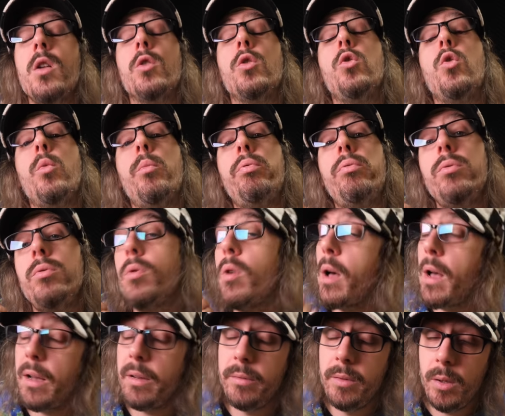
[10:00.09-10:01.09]
dont plus de
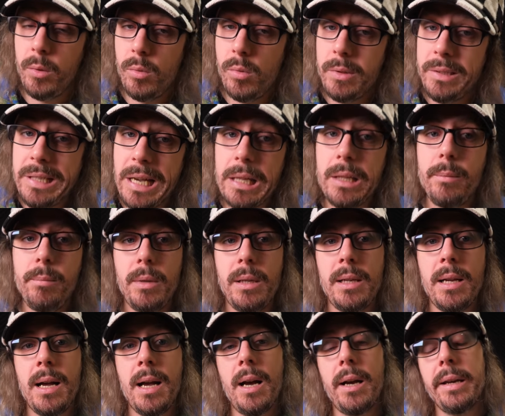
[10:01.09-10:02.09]
1,4
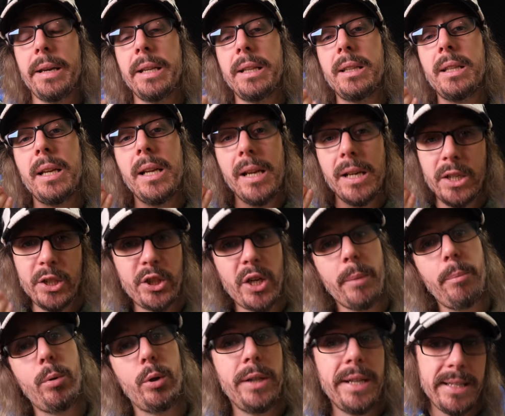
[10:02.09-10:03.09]
milliard étaient
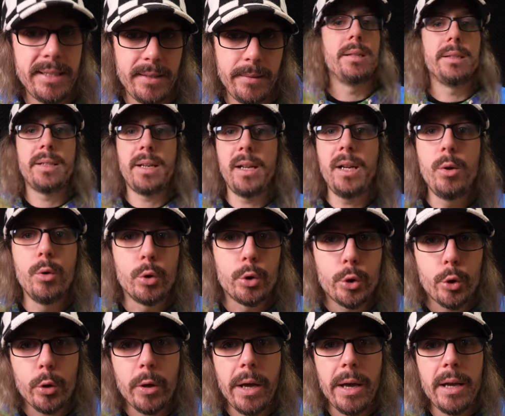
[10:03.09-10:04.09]
japonaises. Quel est le
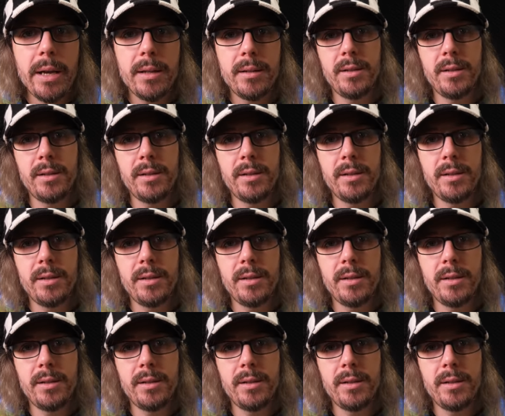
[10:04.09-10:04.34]
secret